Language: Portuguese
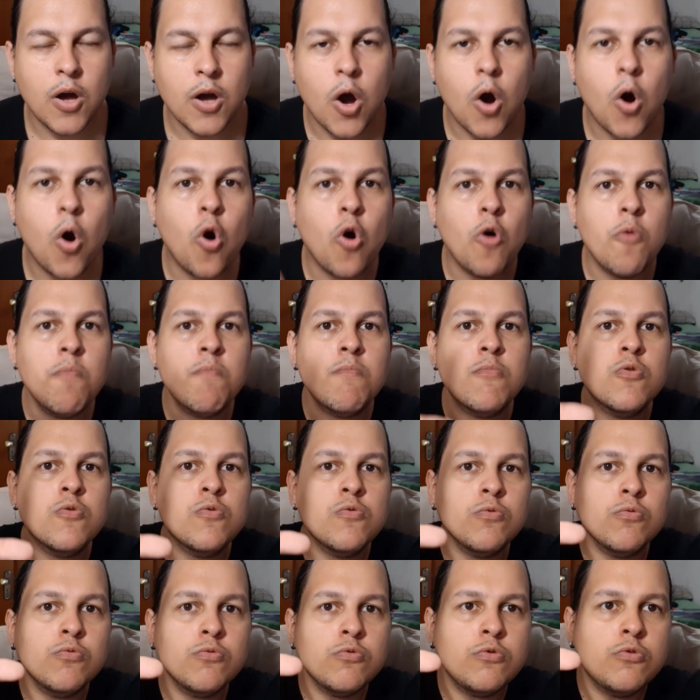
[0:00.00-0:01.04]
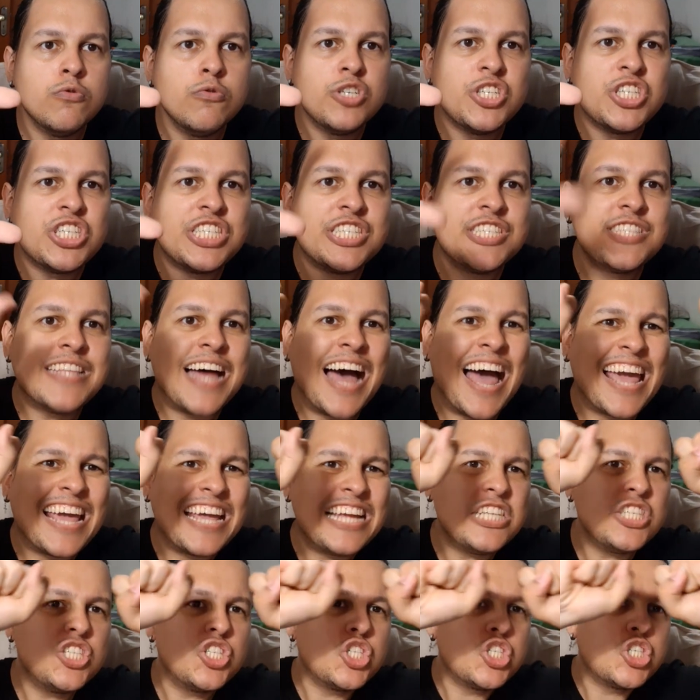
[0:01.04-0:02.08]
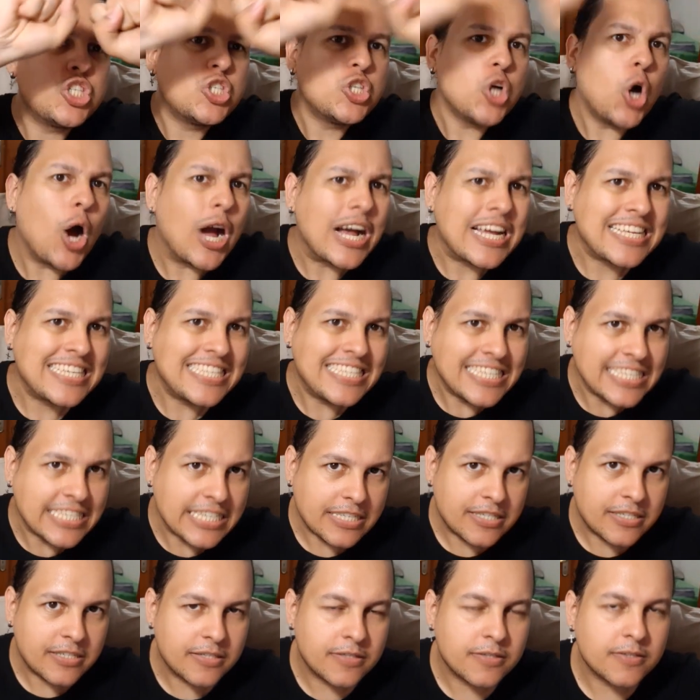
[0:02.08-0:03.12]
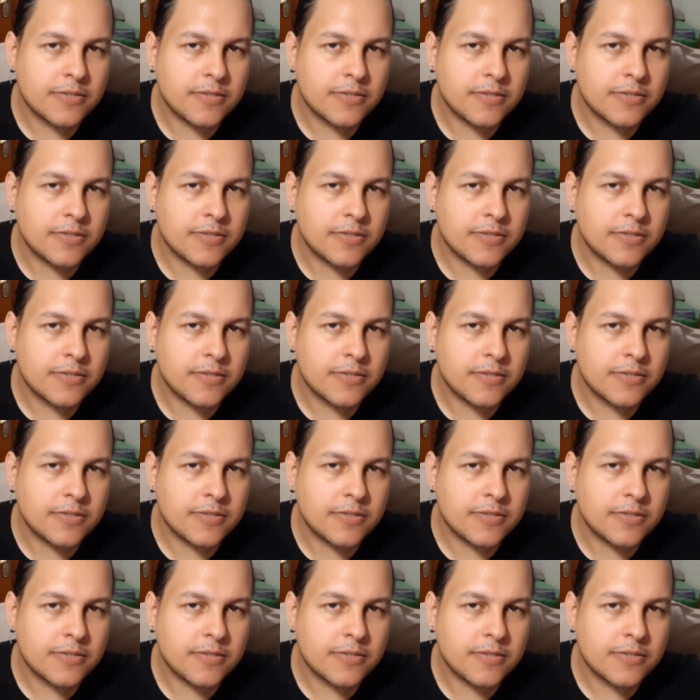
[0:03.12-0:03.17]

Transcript: O mundo está em choque!